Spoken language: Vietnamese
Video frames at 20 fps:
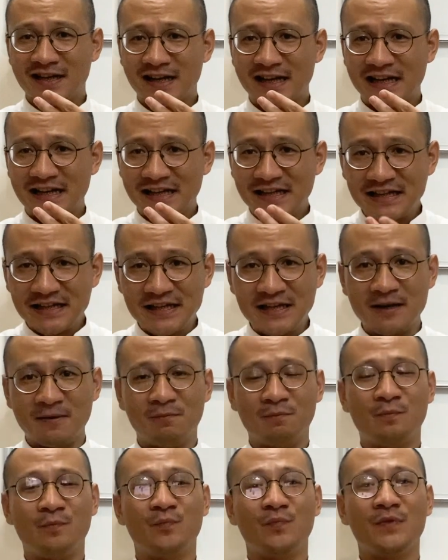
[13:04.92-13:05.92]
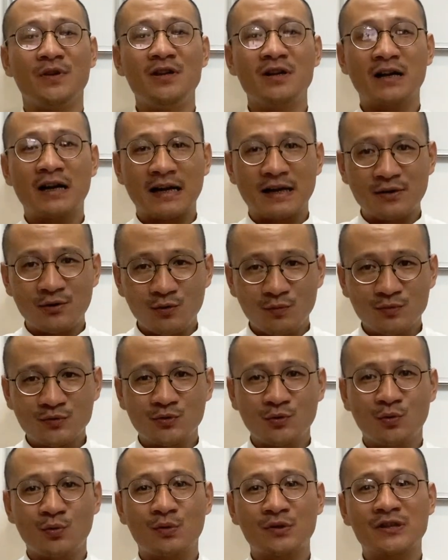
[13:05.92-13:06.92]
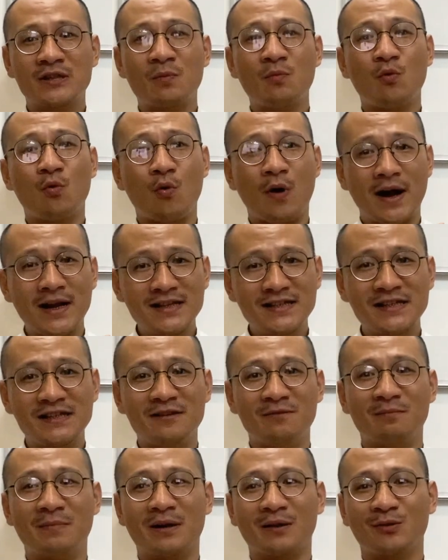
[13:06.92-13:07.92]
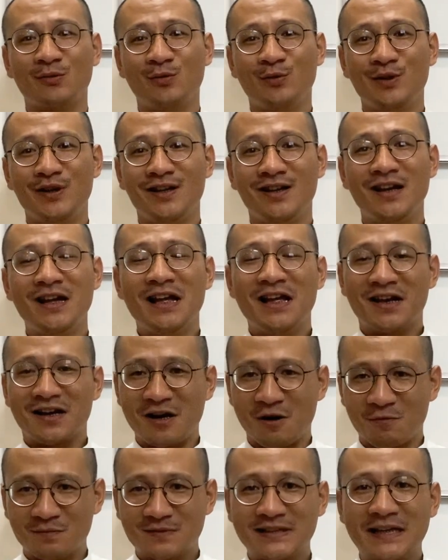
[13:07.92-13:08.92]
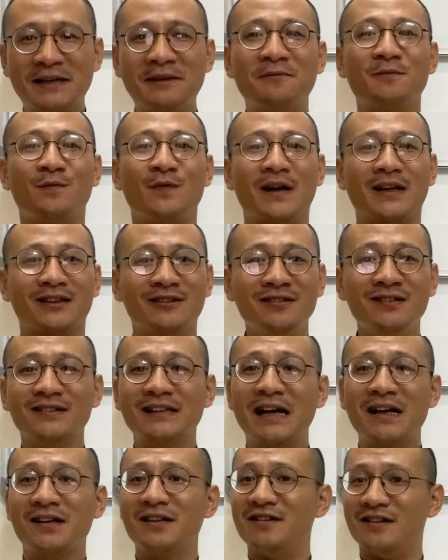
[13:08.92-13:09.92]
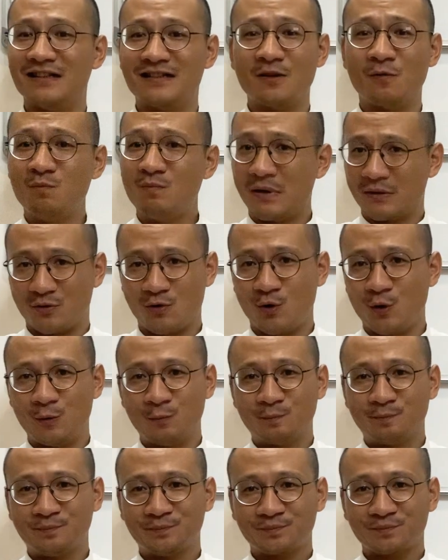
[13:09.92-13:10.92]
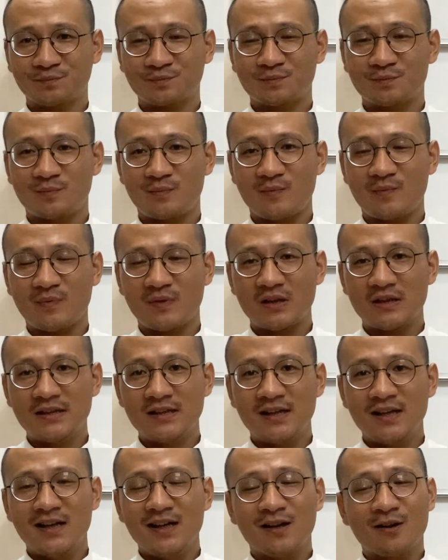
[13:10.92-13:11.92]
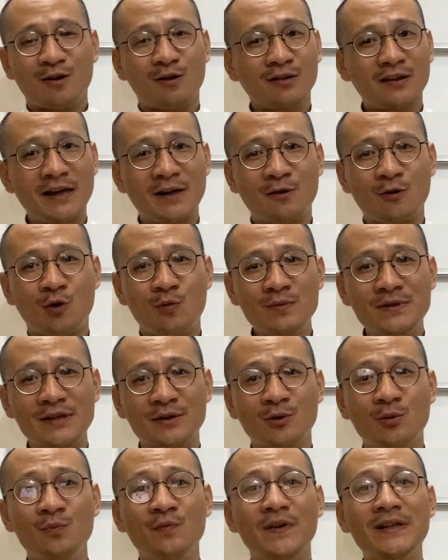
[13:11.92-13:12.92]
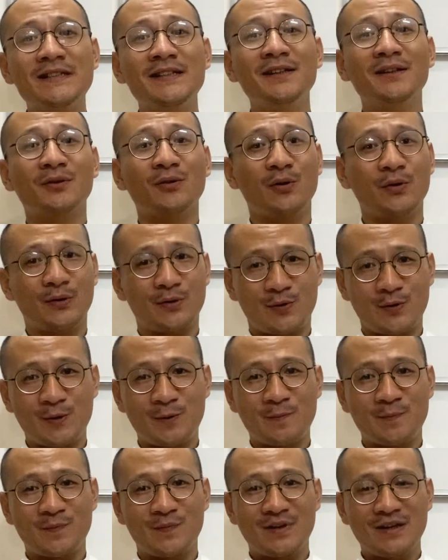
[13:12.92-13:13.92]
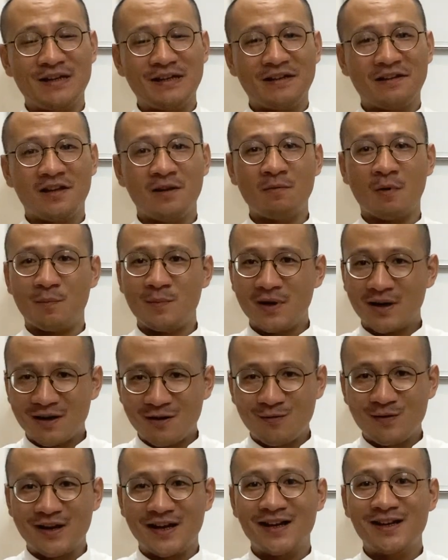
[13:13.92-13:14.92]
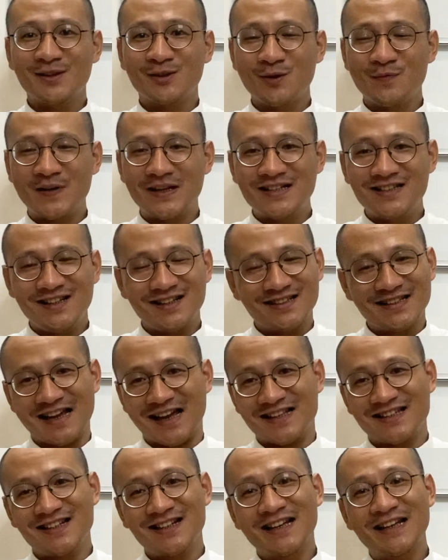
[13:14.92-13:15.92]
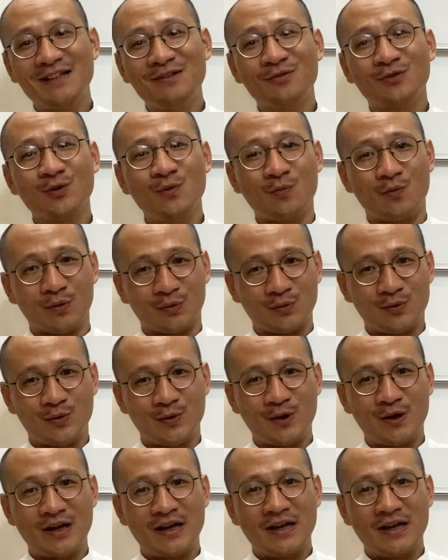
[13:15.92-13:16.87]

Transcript: các cái kinh nghiệm, những các cái đúc rút trong quá trình mà tôi đọc sách và tương tác đời sống mà thôi. Có thể nó cũng chỉ đúng với riêng tôi thôi, nhưng mà biết đâu đấy tôi vẫn chia sẻ trên kênh YouTube của tôi,